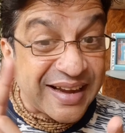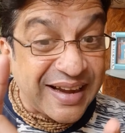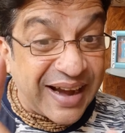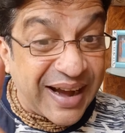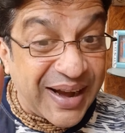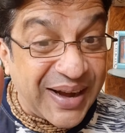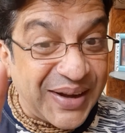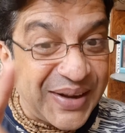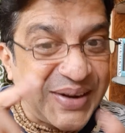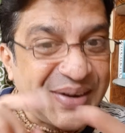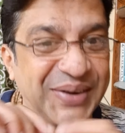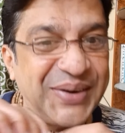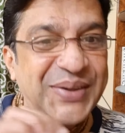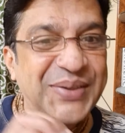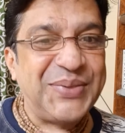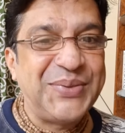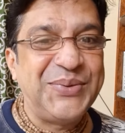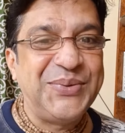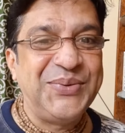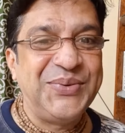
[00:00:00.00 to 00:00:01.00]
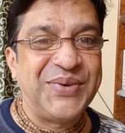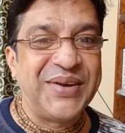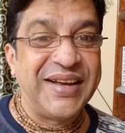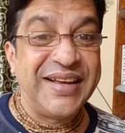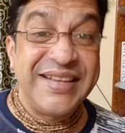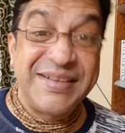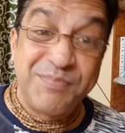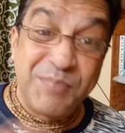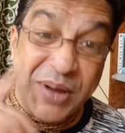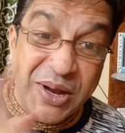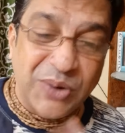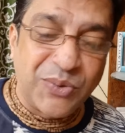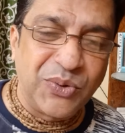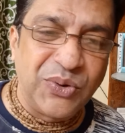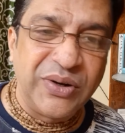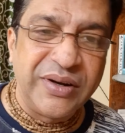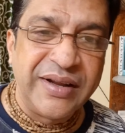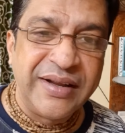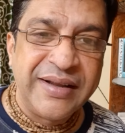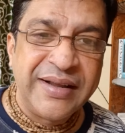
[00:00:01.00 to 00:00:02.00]
कारण तू है
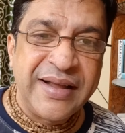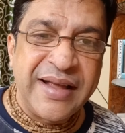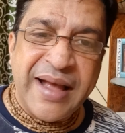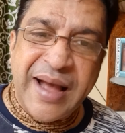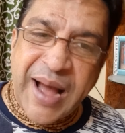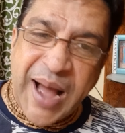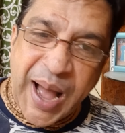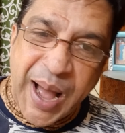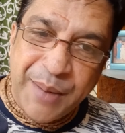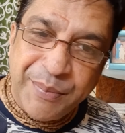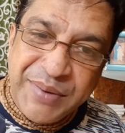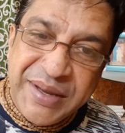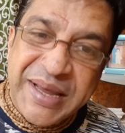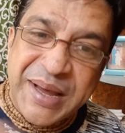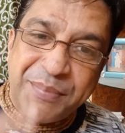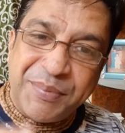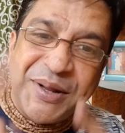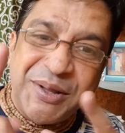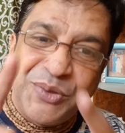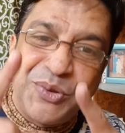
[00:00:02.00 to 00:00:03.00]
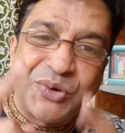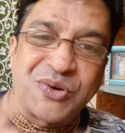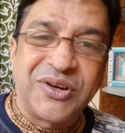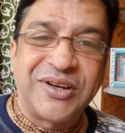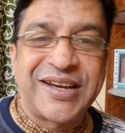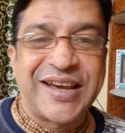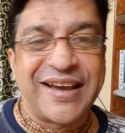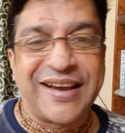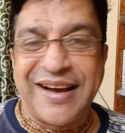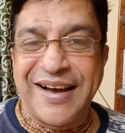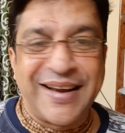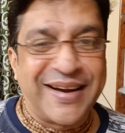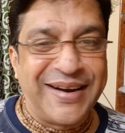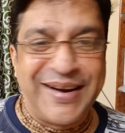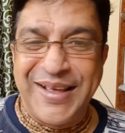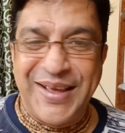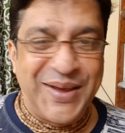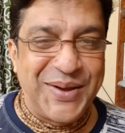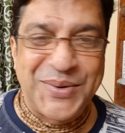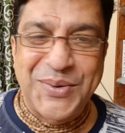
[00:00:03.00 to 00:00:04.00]
बिल्कुल हम ही अपने दुख के कारण
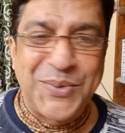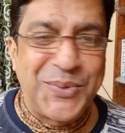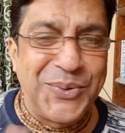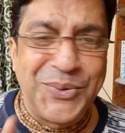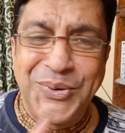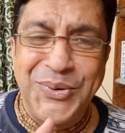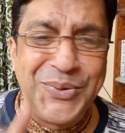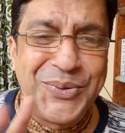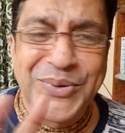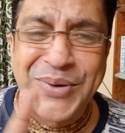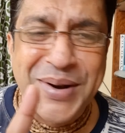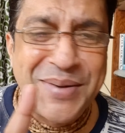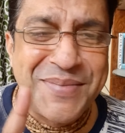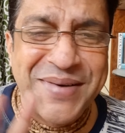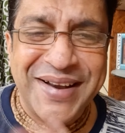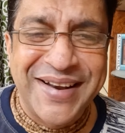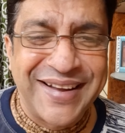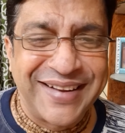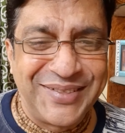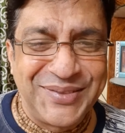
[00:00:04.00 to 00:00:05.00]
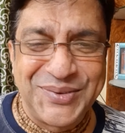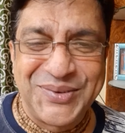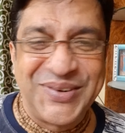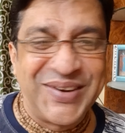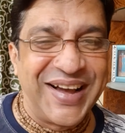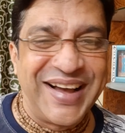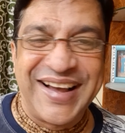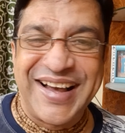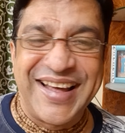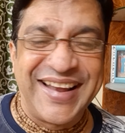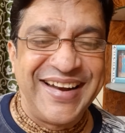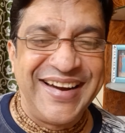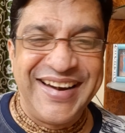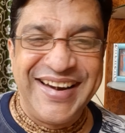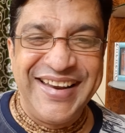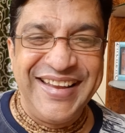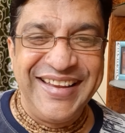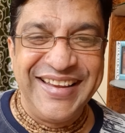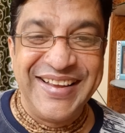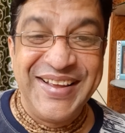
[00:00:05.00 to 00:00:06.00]
है कोई और हमारा दुख का कारण
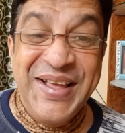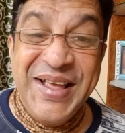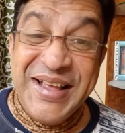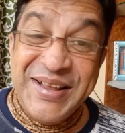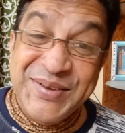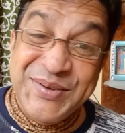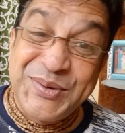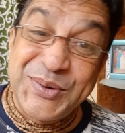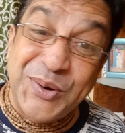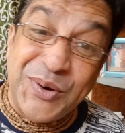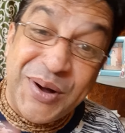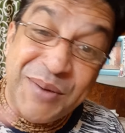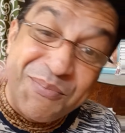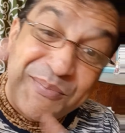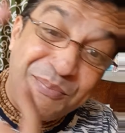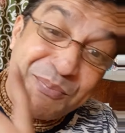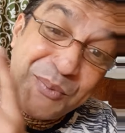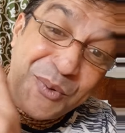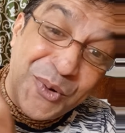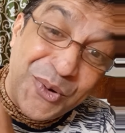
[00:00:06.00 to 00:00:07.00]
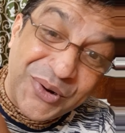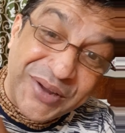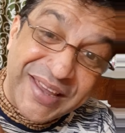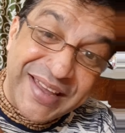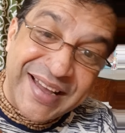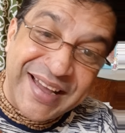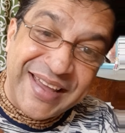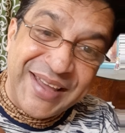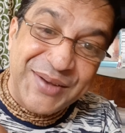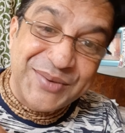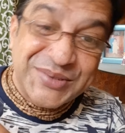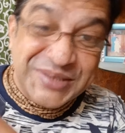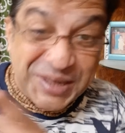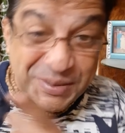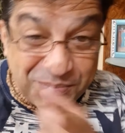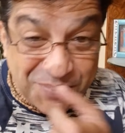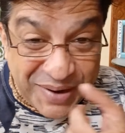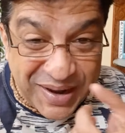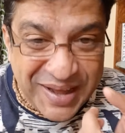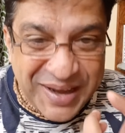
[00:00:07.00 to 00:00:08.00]
नहीं है जो हम बो के आए हैं उसका
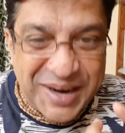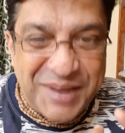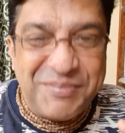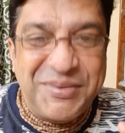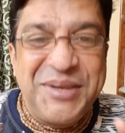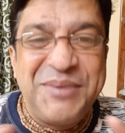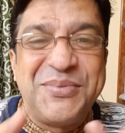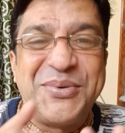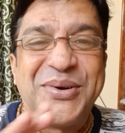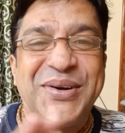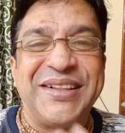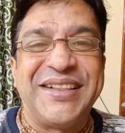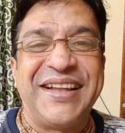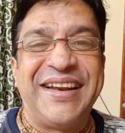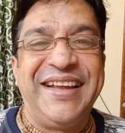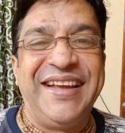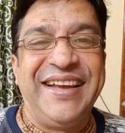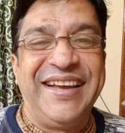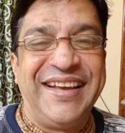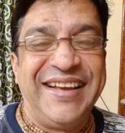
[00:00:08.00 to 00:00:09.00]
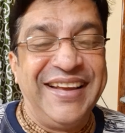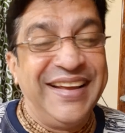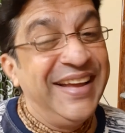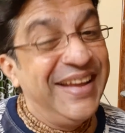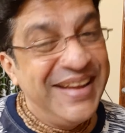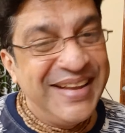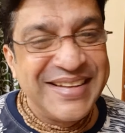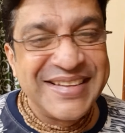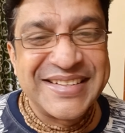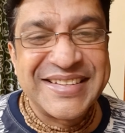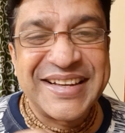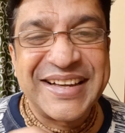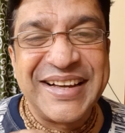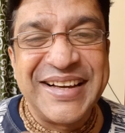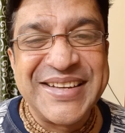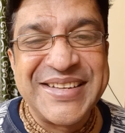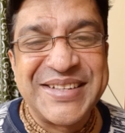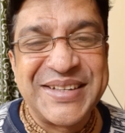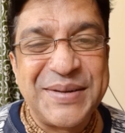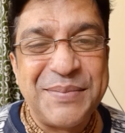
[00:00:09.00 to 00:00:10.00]
प्रारंभ ही भुगत रहे हैं
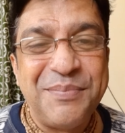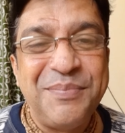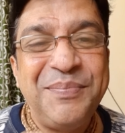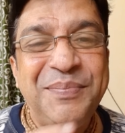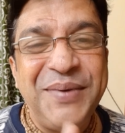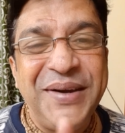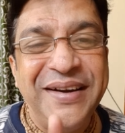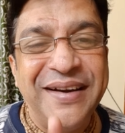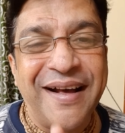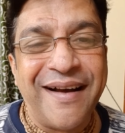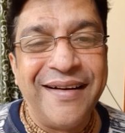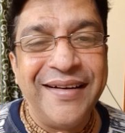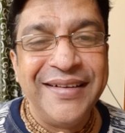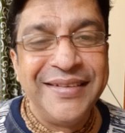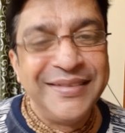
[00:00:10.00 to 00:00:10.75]
कष्ट पीड़ा